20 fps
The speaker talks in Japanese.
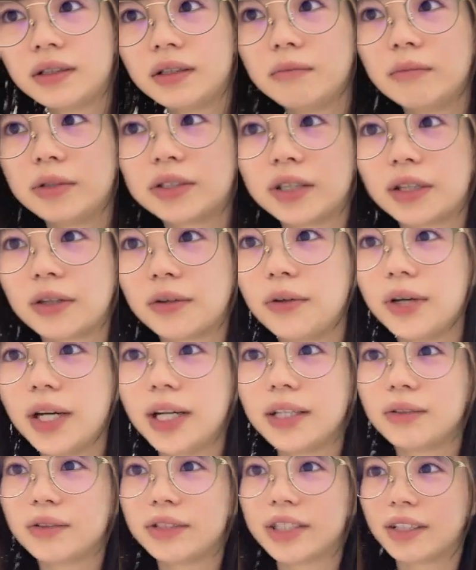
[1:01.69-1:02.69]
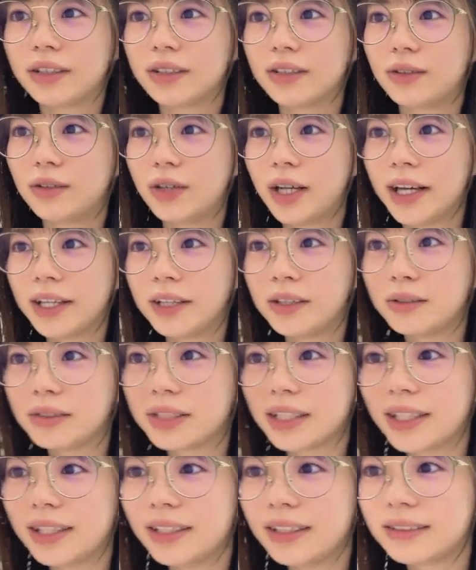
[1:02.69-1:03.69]
別にご飯のチャットご飯用
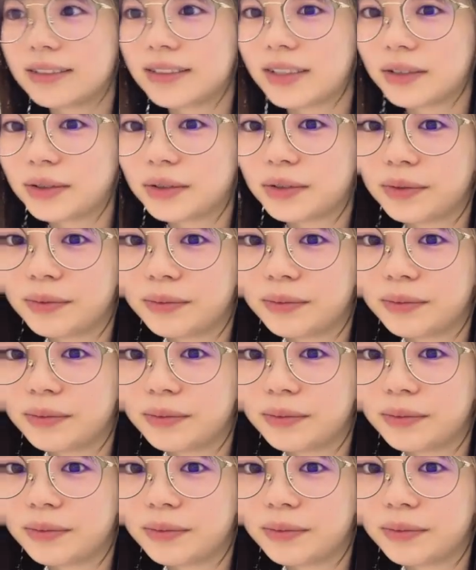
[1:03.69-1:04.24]
じゃないんですけど